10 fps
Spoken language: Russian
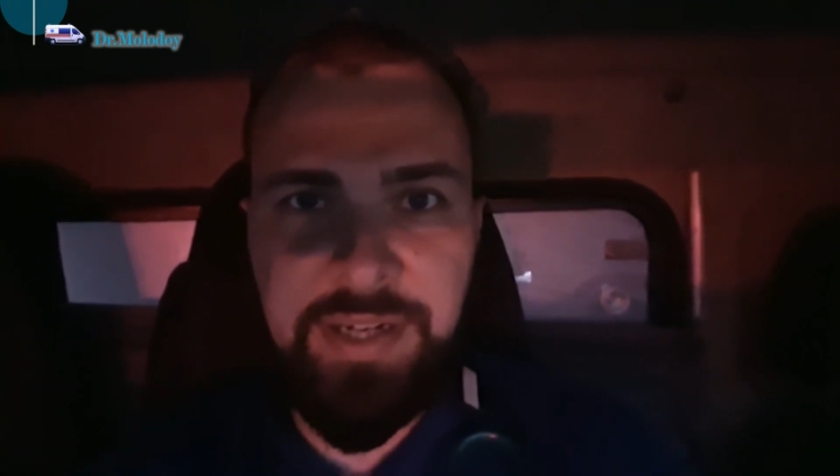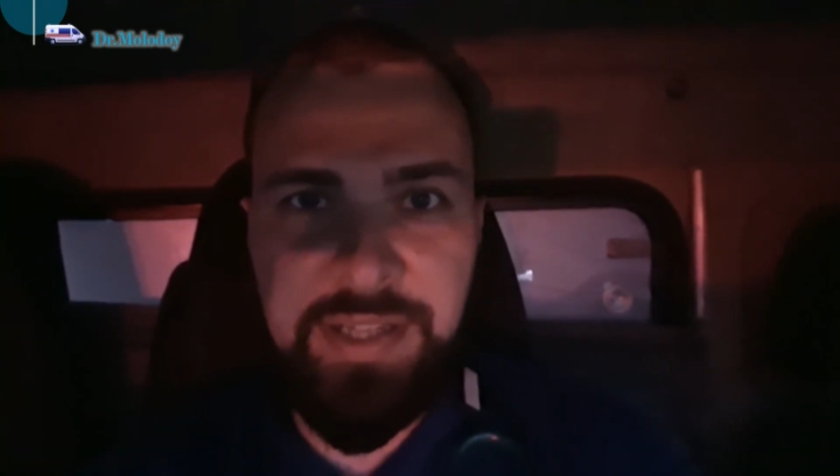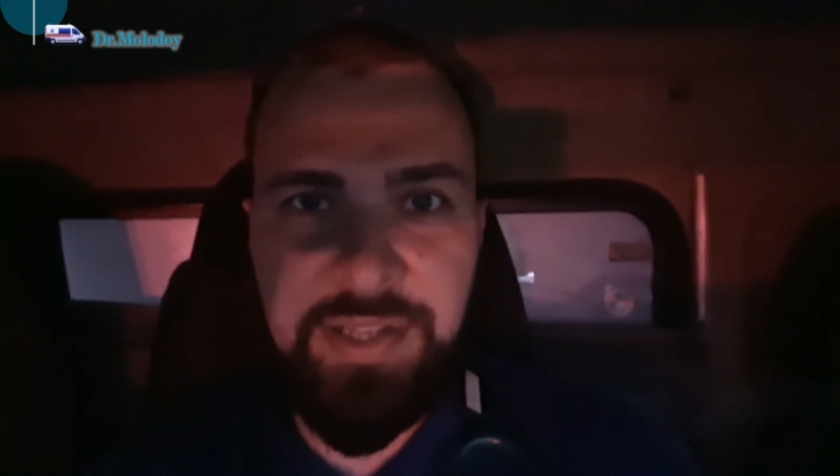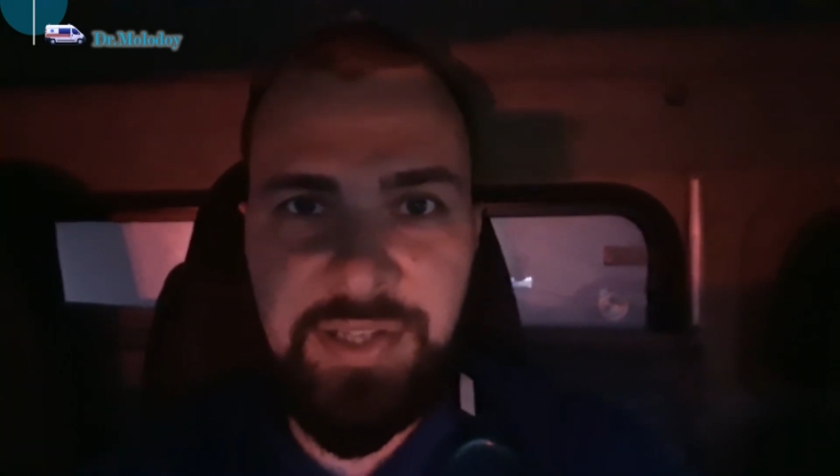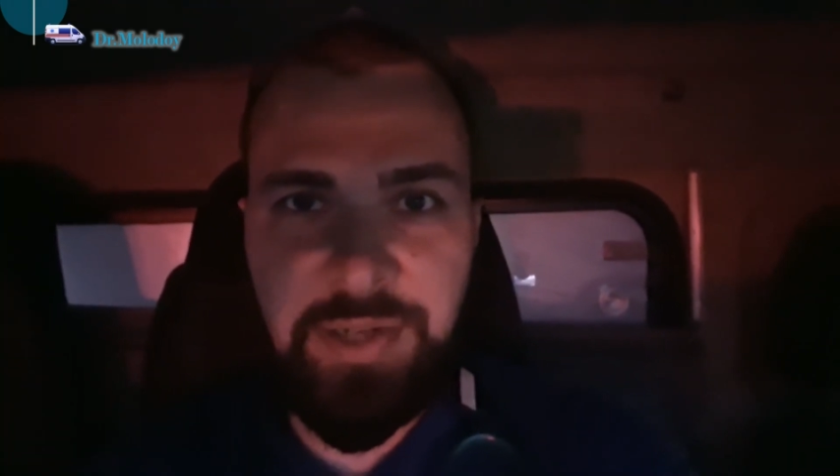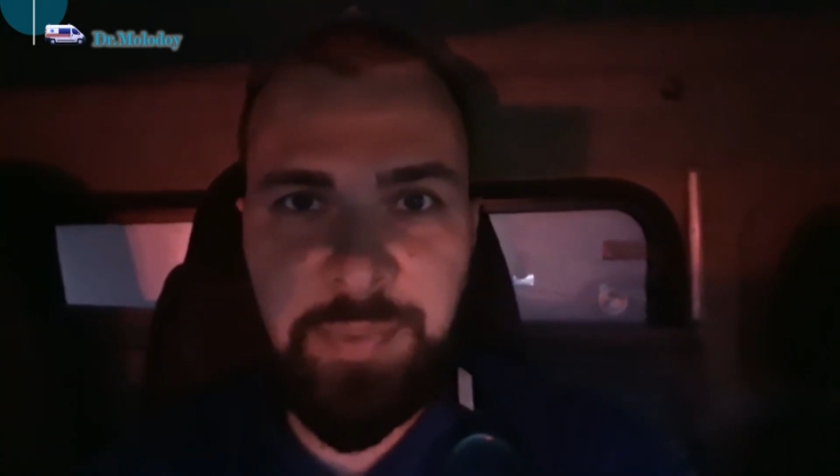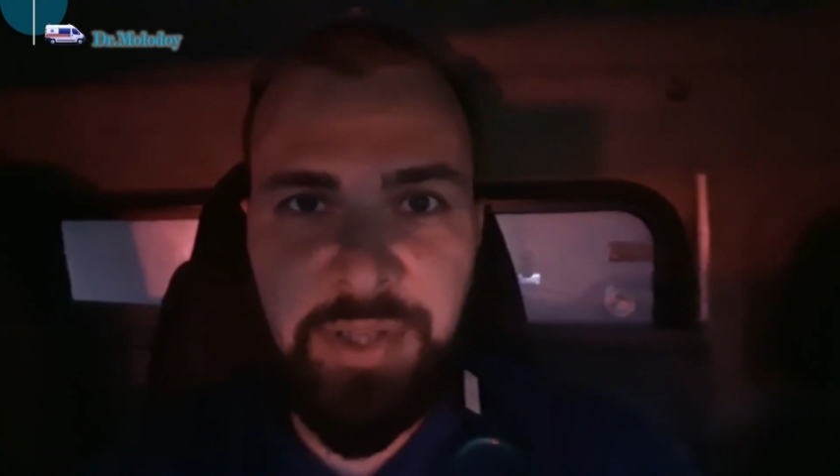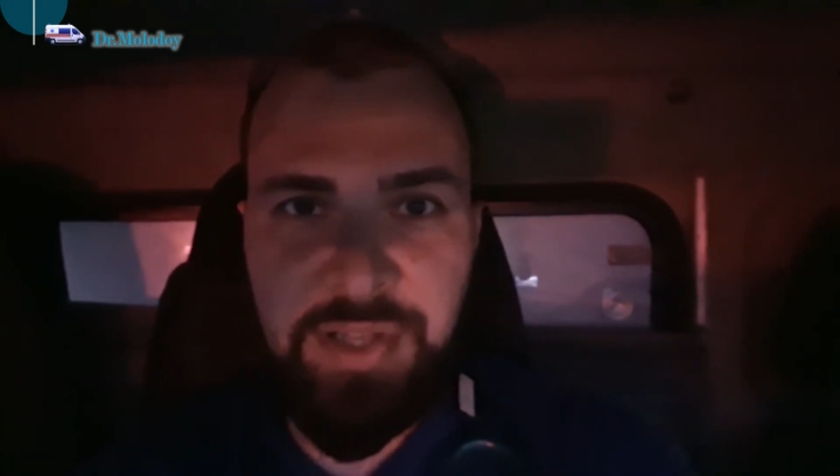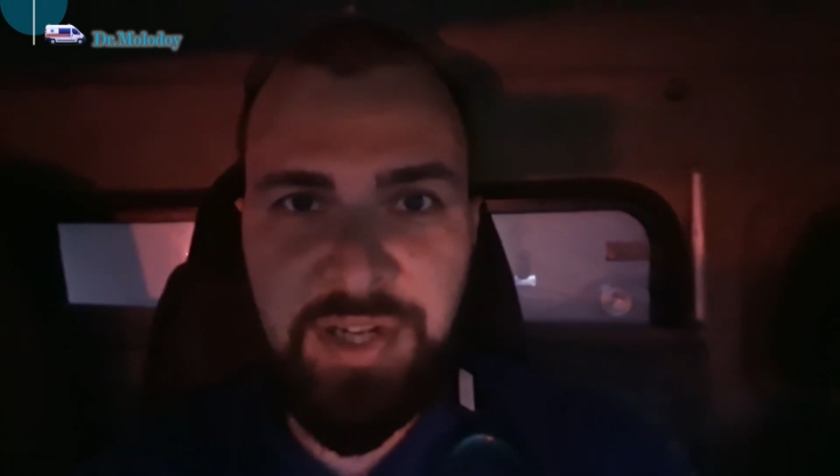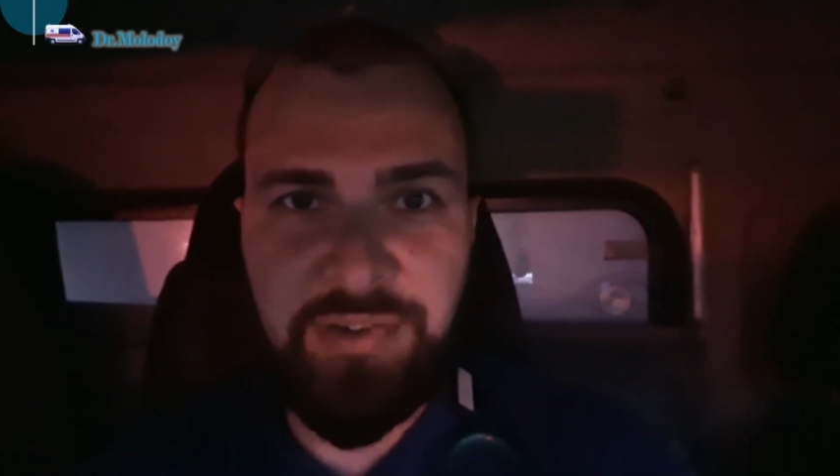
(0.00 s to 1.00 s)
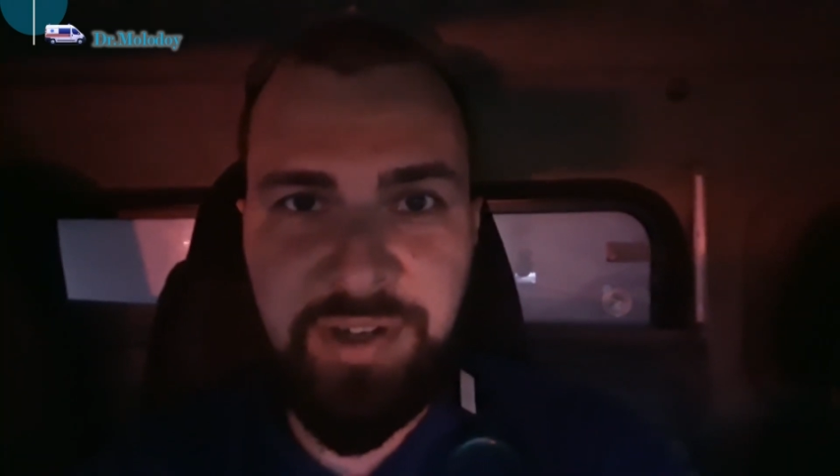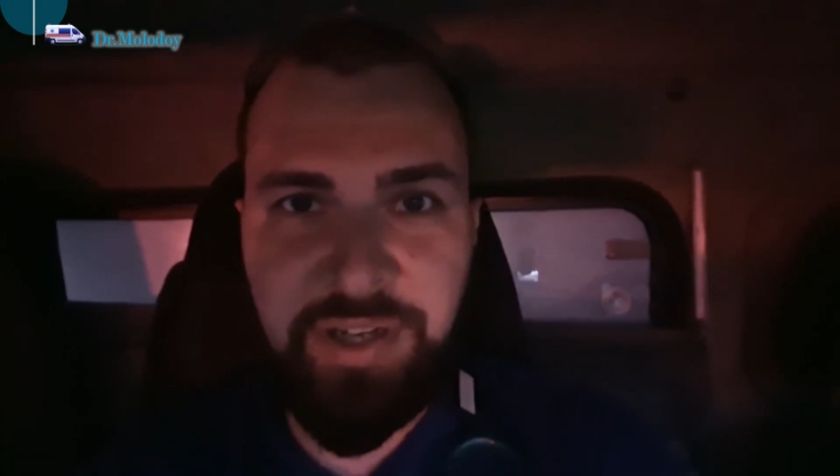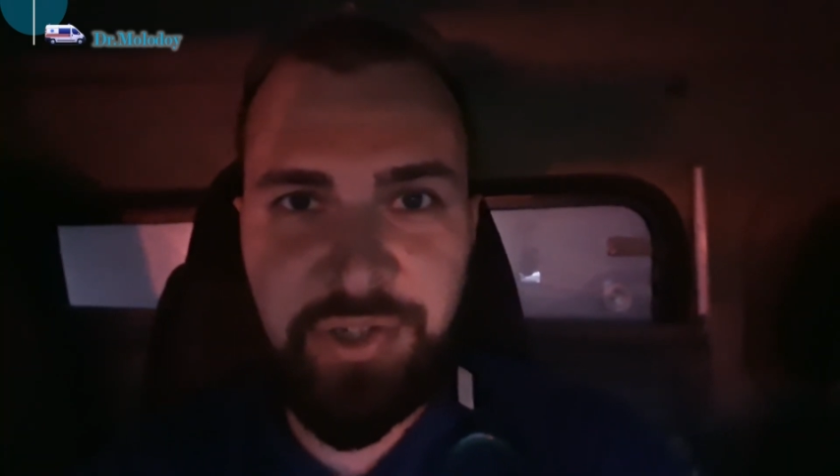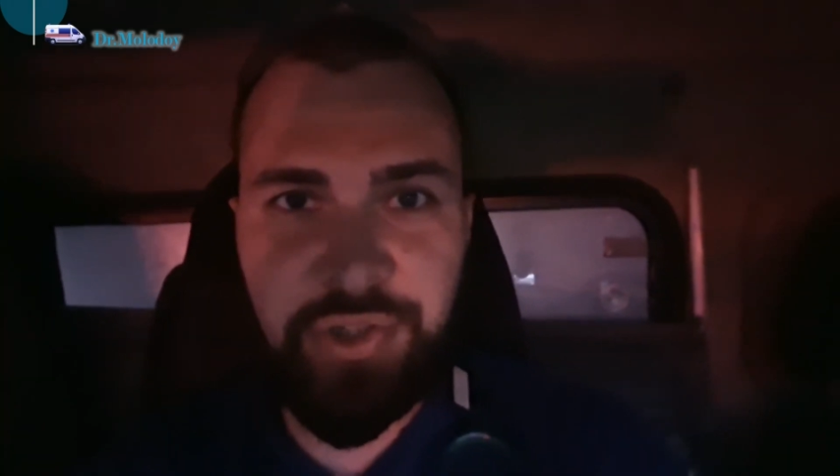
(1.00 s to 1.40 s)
родители подозревают,